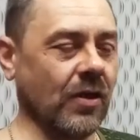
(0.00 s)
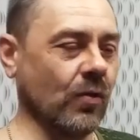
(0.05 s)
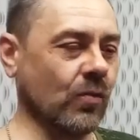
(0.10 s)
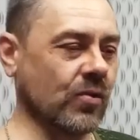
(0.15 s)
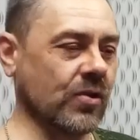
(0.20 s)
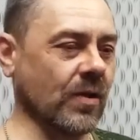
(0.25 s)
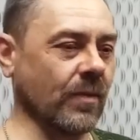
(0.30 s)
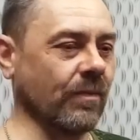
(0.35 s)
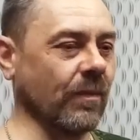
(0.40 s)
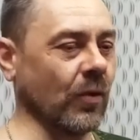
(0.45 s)
И
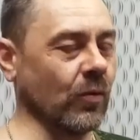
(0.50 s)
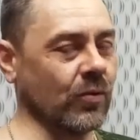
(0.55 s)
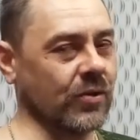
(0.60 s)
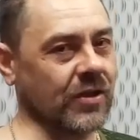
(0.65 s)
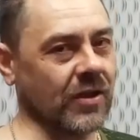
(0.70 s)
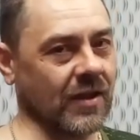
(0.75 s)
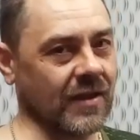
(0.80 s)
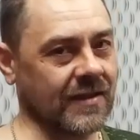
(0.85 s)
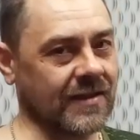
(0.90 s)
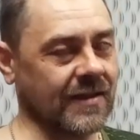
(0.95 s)
уже
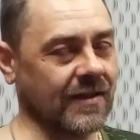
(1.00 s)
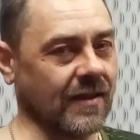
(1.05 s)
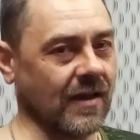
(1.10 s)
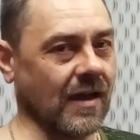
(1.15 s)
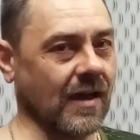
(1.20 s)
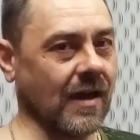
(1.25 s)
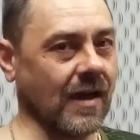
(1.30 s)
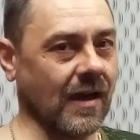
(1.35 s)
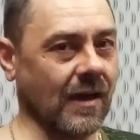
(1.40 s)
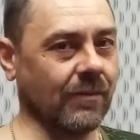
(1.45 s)
получалась
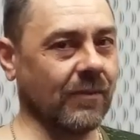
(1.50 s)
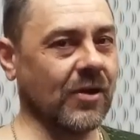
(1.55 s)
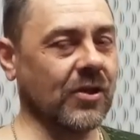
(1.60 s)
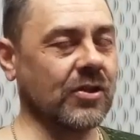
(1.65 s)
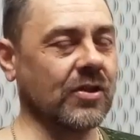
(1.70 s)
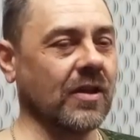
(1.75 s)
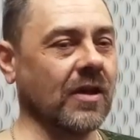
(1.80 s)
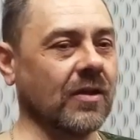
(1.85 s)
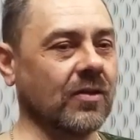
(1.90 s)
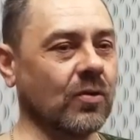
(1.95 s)

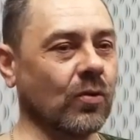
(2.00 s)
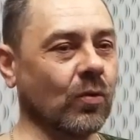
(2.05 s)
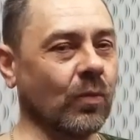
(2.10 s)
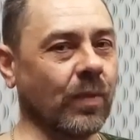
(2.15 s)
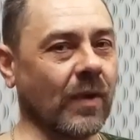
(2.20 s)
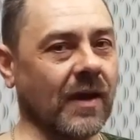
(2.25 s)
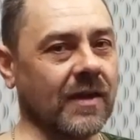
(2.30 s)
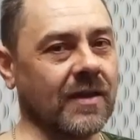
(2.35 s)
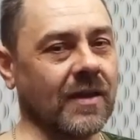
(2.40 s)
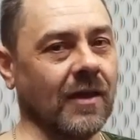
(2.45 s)
обычная
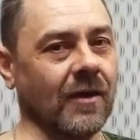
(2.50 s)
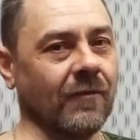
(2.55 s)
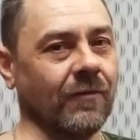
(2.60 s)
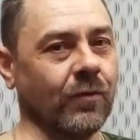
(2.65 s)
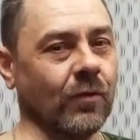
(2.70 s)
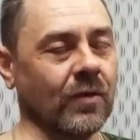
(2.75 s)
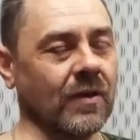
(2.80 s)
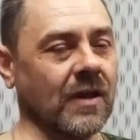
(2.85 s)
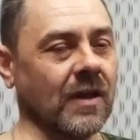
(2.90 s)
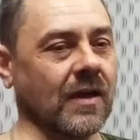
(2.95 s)
трубка
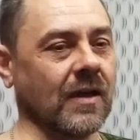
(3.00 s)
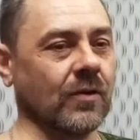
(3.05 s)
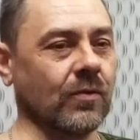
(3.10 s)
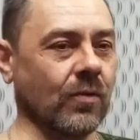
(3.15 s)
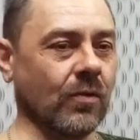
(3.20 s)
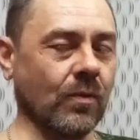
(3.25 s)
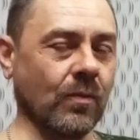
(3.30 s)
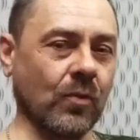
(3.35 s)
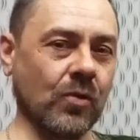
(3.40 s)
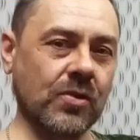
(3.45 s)
телефонная,
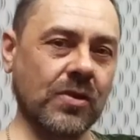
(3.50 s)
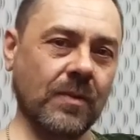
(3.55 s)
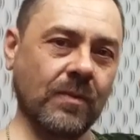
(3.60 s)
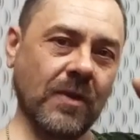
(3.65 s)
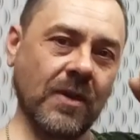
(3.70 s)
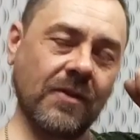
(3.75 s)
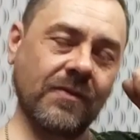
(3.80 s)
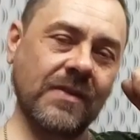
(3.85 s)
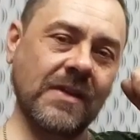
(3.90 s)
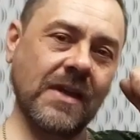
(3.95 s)
которую можно
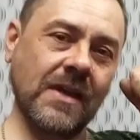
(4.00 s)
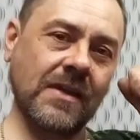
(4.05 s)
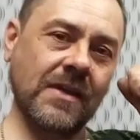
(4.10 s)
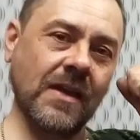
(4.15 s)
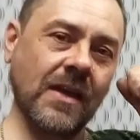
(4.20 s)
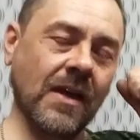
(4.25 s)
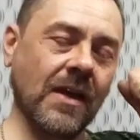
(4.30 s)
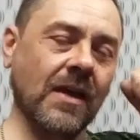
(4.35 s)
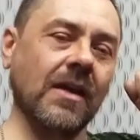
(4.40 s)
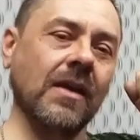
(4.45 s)
было
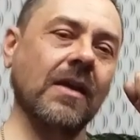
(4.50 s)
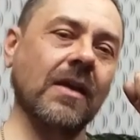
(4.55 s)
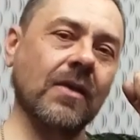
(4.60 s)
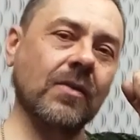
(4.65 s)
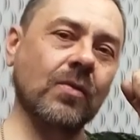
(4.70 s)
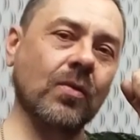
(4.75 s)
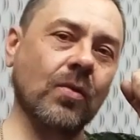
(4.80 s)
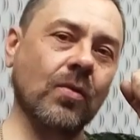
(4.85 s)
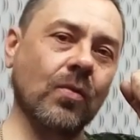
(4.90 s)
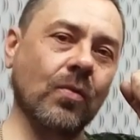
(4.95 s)
взять и
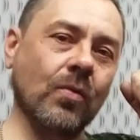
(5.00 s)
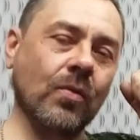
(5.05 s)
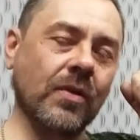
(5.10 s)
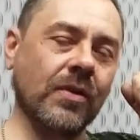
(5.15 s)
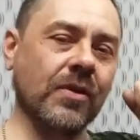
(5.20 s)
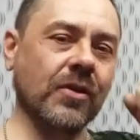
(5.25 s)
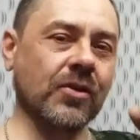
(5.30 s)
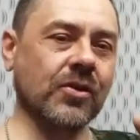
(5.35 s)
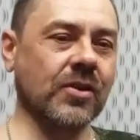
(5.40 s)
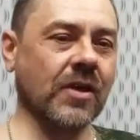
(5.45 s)
одной
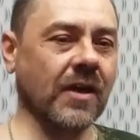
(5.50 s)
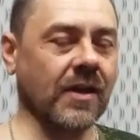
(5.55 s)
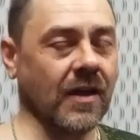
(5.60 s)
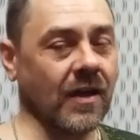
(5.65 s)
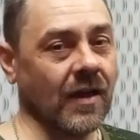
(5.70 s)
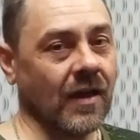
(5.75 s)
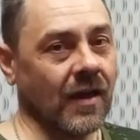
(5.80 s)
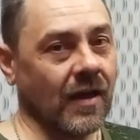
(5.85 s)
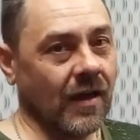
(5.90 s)
рукой держать.